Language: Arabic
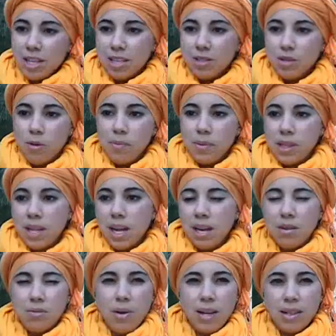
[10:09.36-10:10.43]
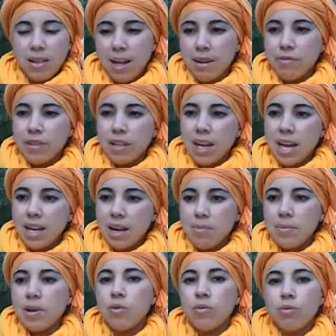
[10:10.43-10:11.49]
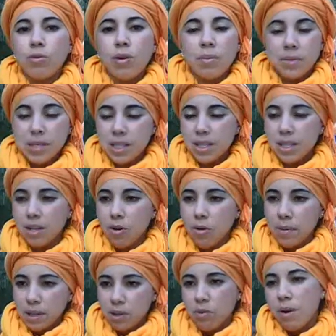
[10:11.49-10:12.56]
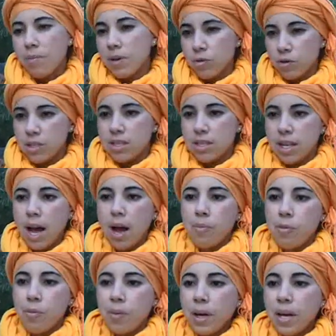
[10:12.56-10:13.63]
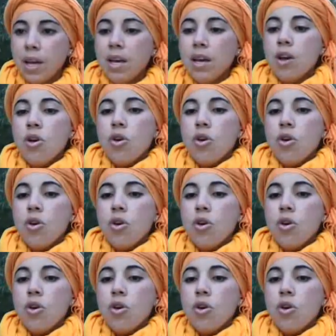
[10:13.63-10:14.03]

ليزون منا لواحد لا فيل على 150 كيلومتر ولا 160 ابوبخي